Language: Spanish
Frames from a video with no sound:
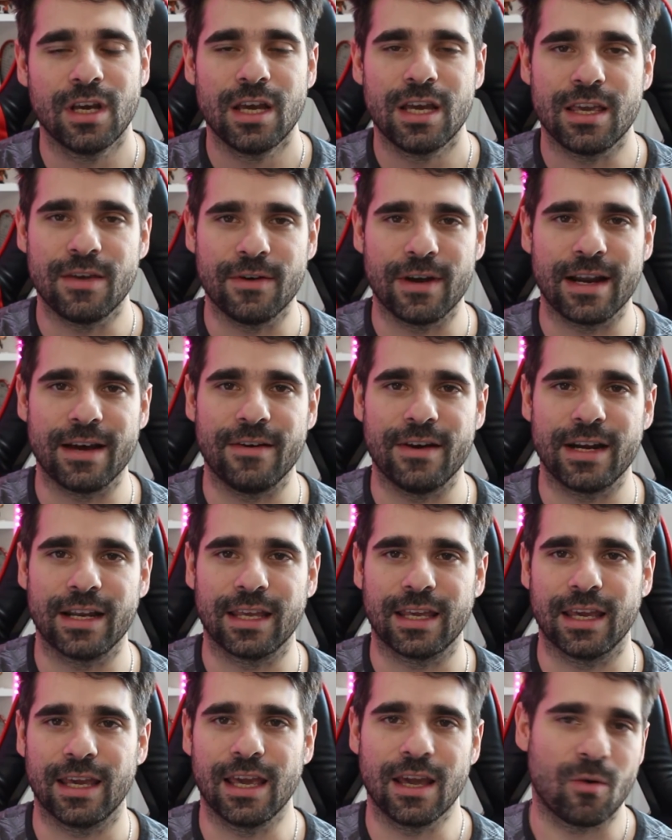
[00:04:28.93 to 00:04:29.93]
y van a ver
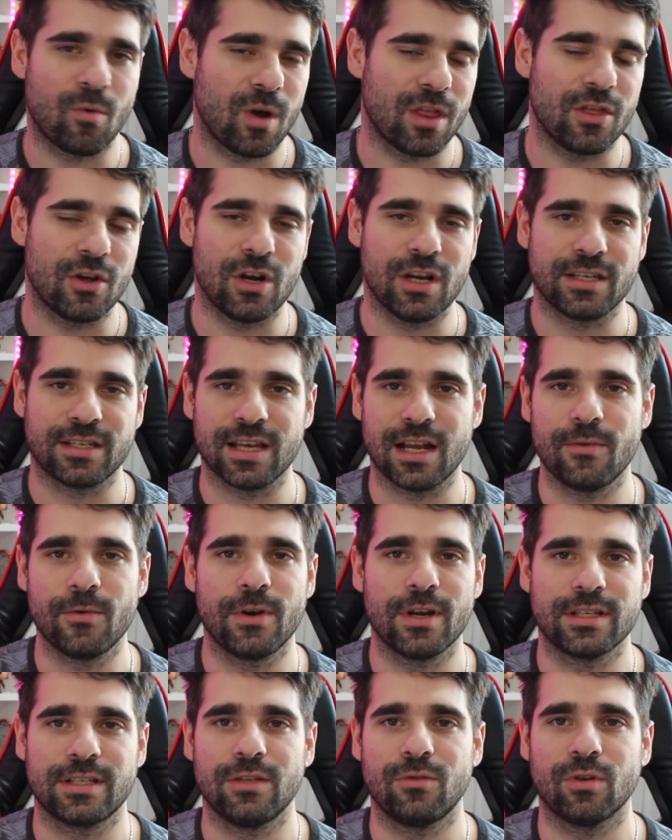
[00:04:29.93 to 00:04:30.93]
que cuando les salve
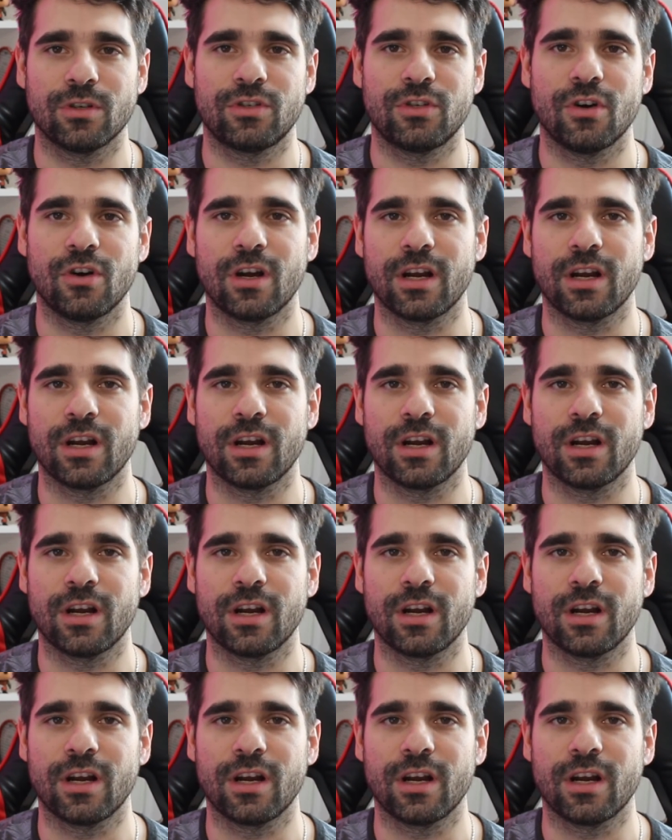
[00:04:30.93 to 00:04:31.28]
una situación